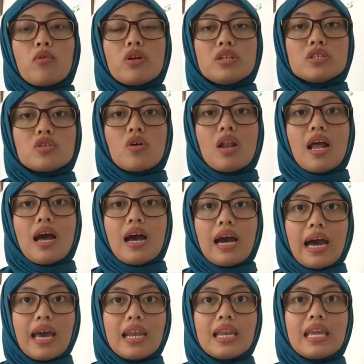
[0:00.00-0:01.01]
mau
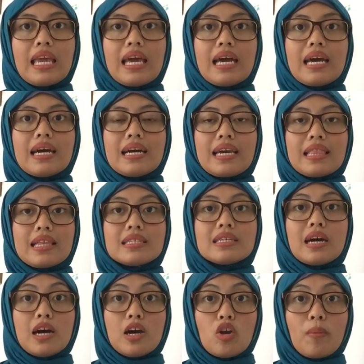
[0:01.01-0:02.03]
disekolahkan ya kita
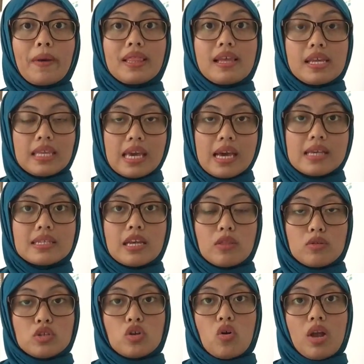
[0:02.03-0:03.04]
jangan lupa tanya
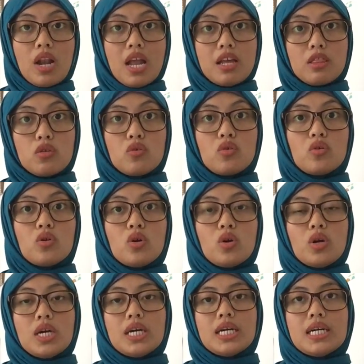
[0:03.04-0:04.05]
satu sekolah tuh
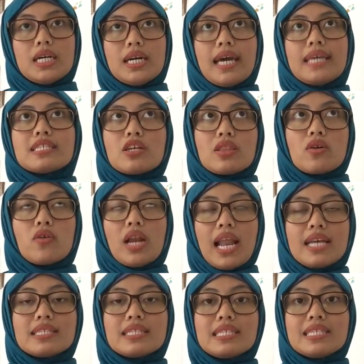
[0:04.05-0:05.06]
eh, eh satu
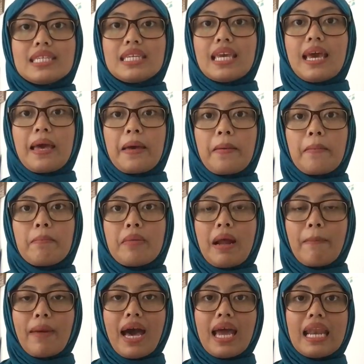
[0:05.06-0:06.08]
kelas isinya
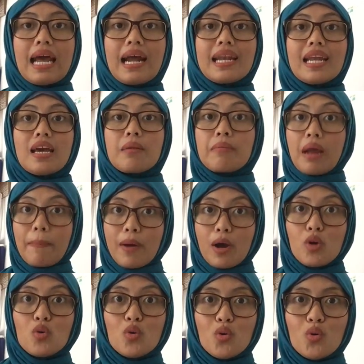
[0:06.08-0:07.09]
berapa anak dengan berapa
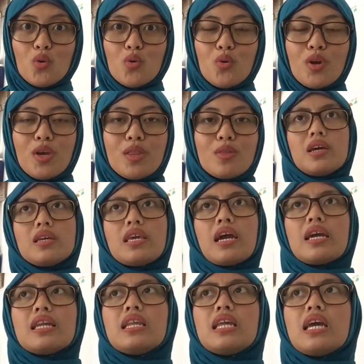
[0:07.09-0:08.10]
guru gitu.
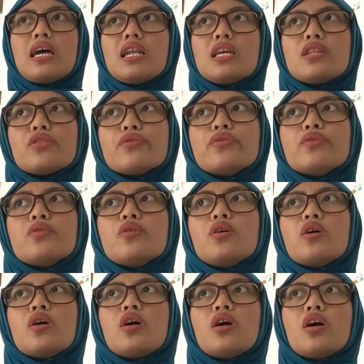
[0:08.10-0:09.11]
Yang ideal itu
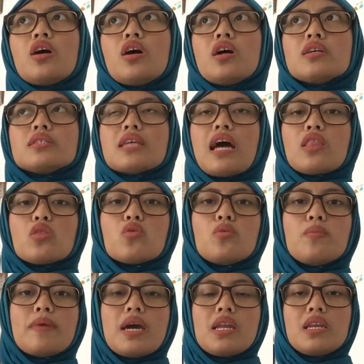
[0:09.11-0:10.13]
satu
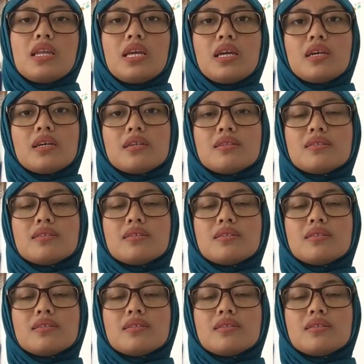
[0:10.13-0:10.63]
banding